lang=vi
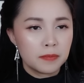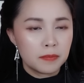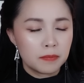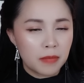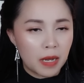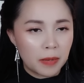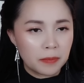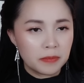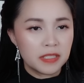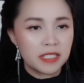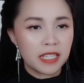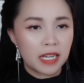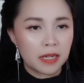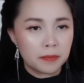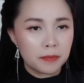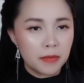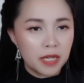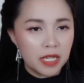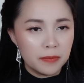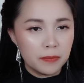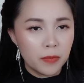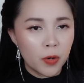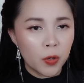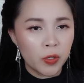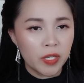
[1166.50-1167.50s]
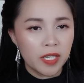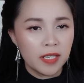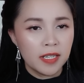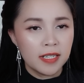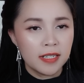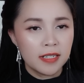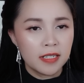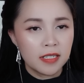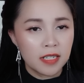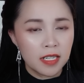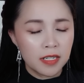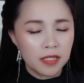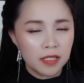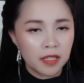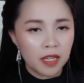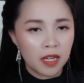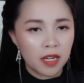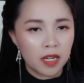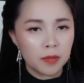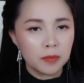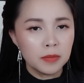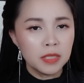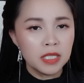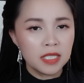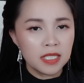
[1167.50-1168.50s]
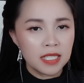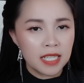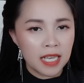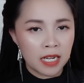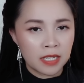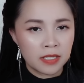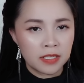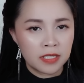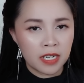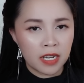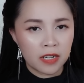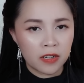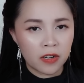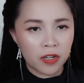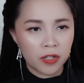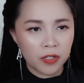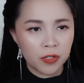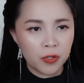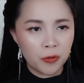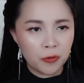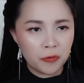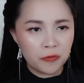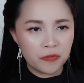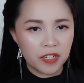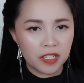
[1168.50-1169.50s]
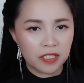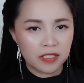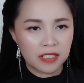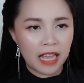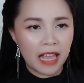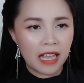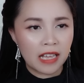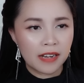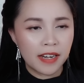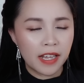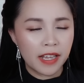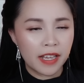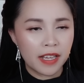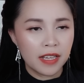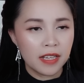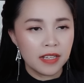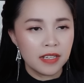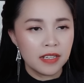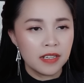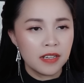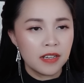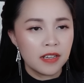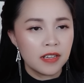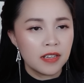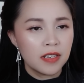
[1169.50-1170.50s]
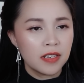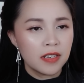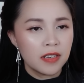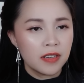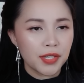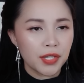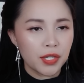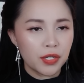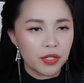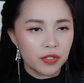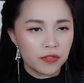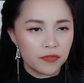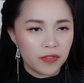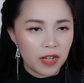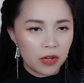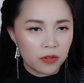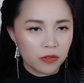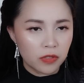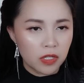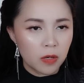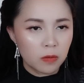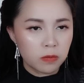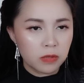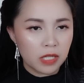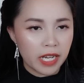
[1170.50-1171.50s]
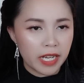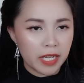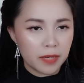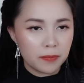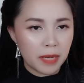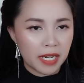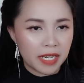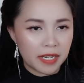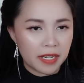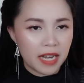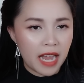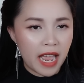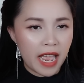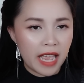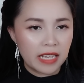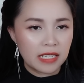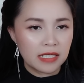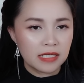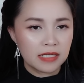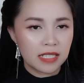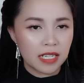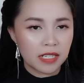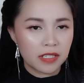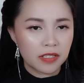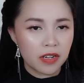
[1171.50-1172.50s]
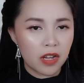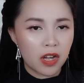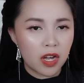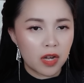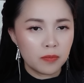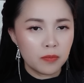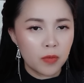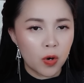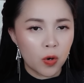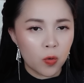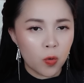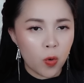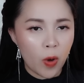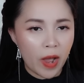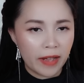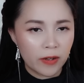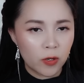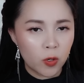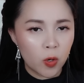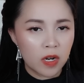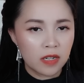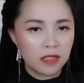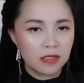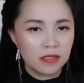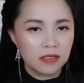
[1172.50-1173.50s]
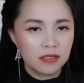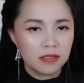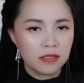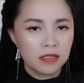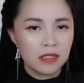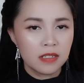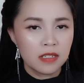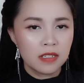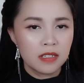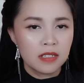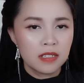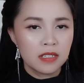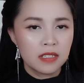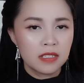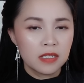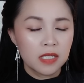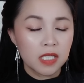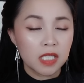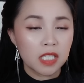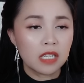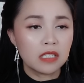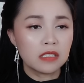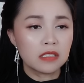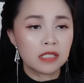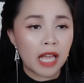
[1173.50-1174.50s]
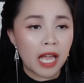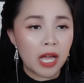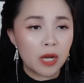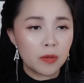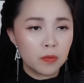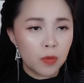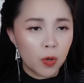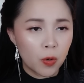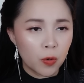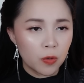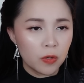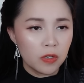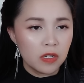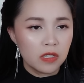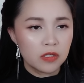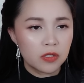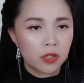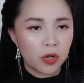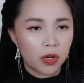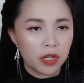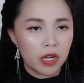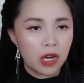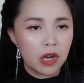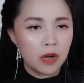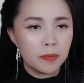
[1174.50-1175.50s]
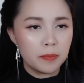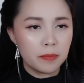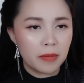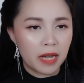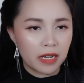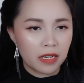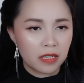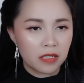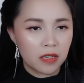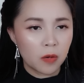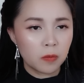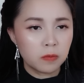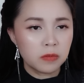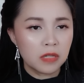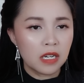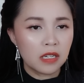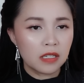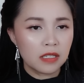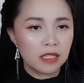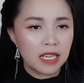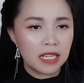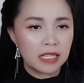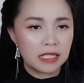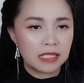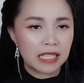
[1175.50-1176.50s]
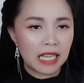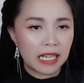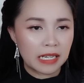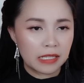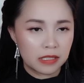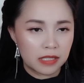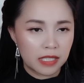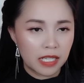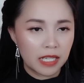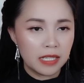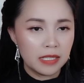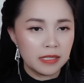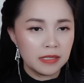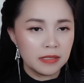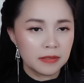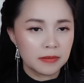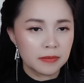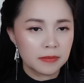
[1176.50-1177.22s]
Bậm chặt bờ môi, nín thở bước nhanh ra khỏi khu vực tang lễ dựa vào gốc cây bạch đàn cách đó một quãng khuất. Tần tháo mũ rồi ôm mặt khóc nấc lên thành tiếng.